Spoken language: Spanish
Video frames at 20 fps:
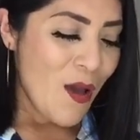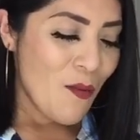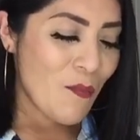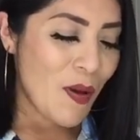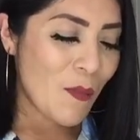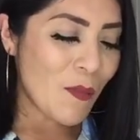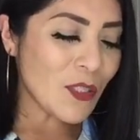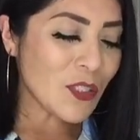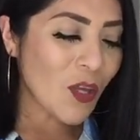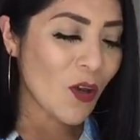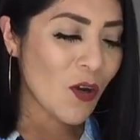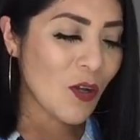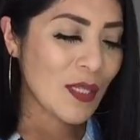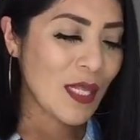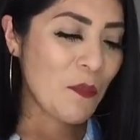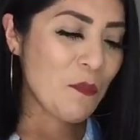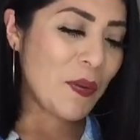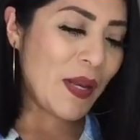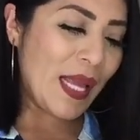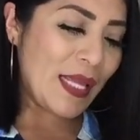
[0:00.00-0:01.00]
Vamos con
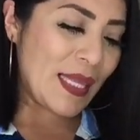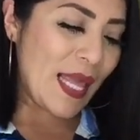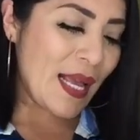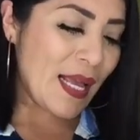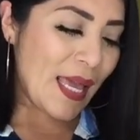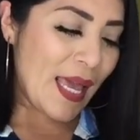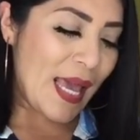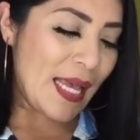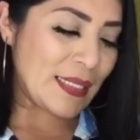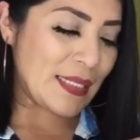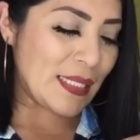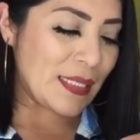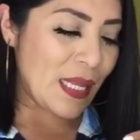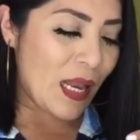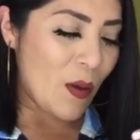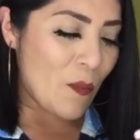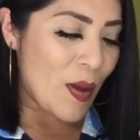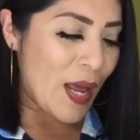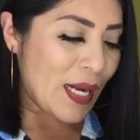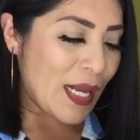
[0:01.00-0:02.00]
otra prenda que este es de
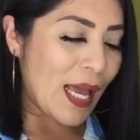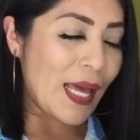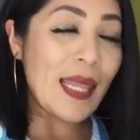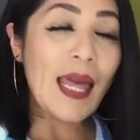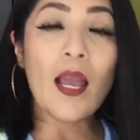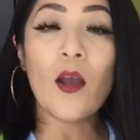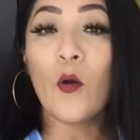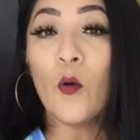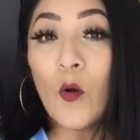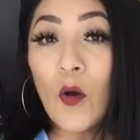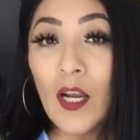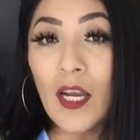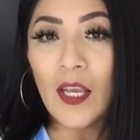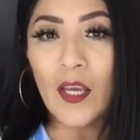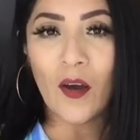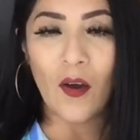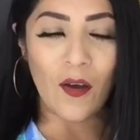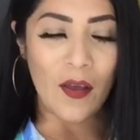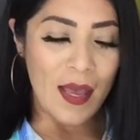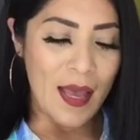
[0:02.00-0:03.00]
la marca de
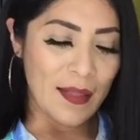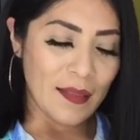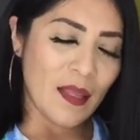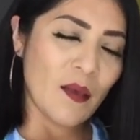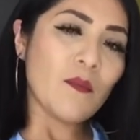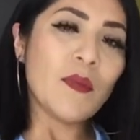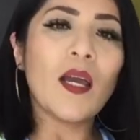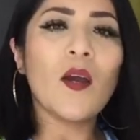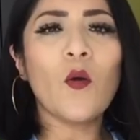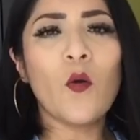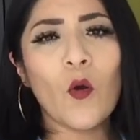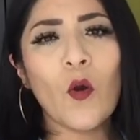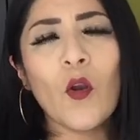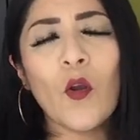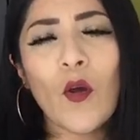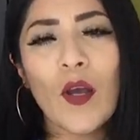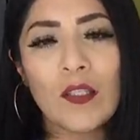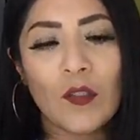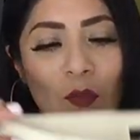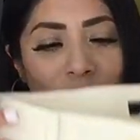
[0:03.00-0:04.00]
Julio. También
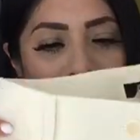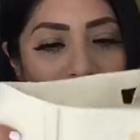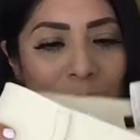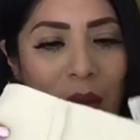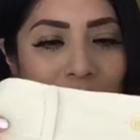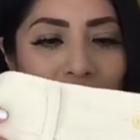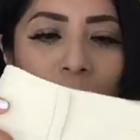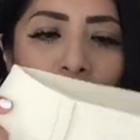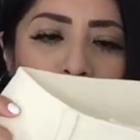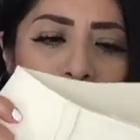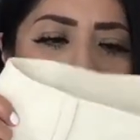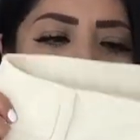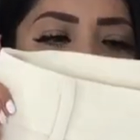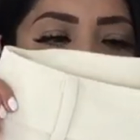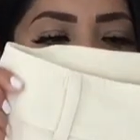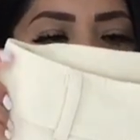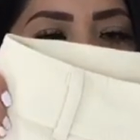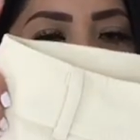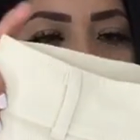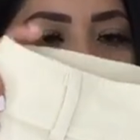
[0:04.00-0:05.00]
Julio es una marca pues
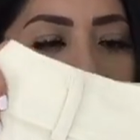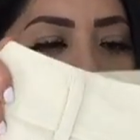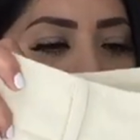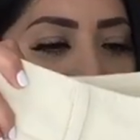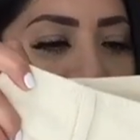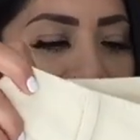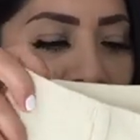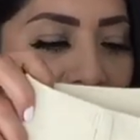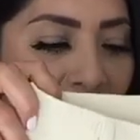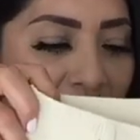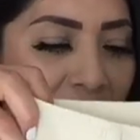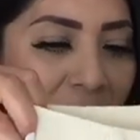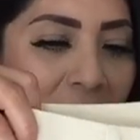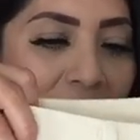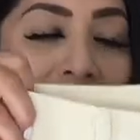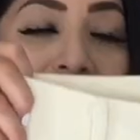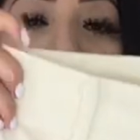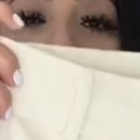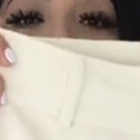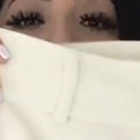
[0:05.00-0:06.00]
buena. Y
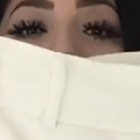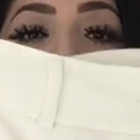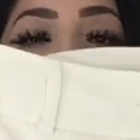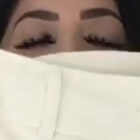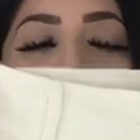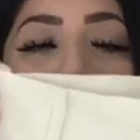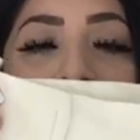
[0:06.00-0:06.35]
estos